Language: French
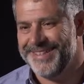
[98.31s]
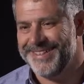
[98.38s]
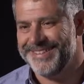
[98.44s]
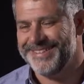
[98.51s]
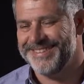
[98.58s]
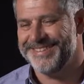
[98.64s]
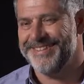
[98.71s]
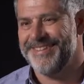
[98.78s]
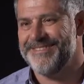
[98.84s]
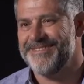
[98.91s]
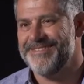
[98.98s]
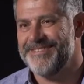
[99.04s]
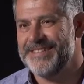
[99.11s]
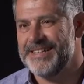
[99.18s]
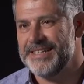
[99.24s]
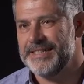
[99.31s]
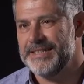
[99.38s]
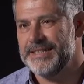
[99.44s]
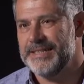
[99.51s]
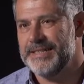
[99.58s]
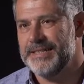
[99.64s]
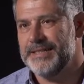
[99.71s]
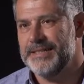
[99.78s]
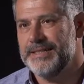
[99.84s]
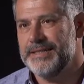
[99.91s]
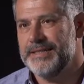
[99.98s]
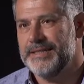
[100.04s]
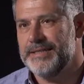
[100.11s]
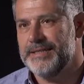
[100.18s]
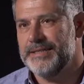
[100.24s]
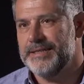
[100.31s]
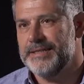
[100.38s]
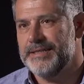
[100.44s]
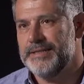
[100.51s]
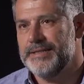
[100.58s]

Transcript: How can we imagine life there?